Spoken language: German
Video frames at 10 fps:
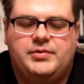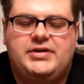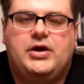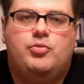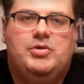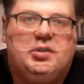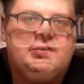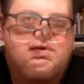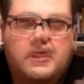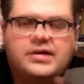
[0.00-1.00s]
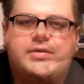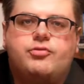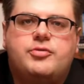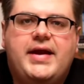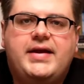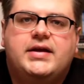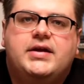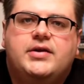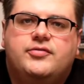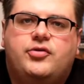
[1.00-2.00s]
mit Naomi Watts, dem Remake
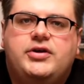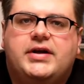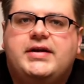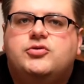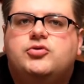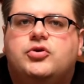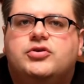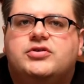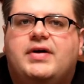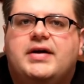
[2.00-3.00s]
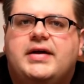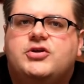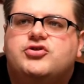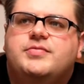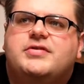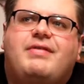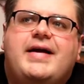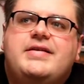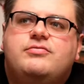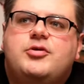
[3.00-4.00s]
von Ringu und zwar eigentlich schon den
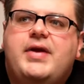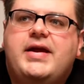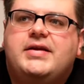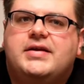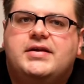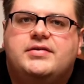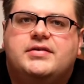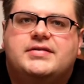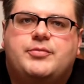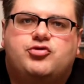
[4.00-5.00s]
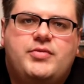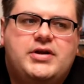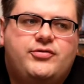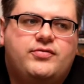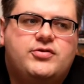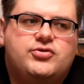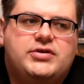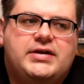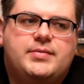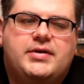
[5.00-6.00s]
zweiten Remake, denn den, es gab schon mal eine Veröffentlichung,
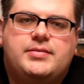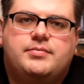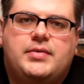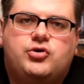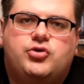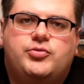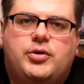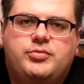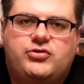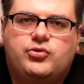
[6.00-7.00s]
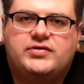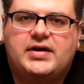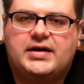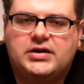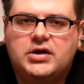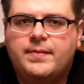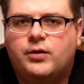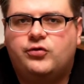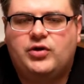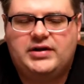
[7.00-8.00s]
die hat er bei dem Autoren überhaupt nicht zugesagt
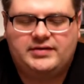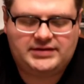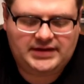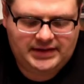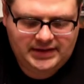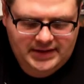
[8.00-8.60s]
und so hat er sich dann